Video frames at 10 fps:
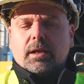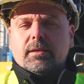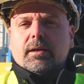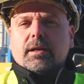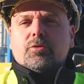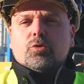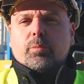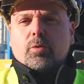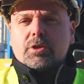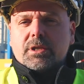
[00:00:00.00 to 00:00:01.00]
L'intérêt de ce
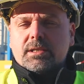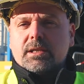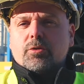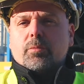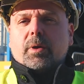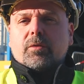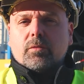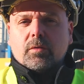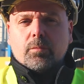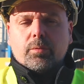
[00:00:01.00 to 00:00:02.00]
projet, c'est que par
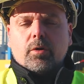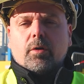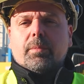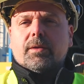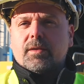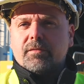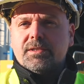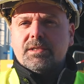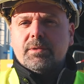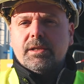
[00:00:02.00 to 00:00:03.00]
son ampleur, par sa
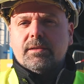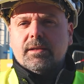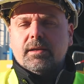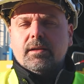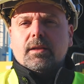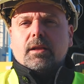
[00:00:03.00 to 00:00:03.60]
visibilité,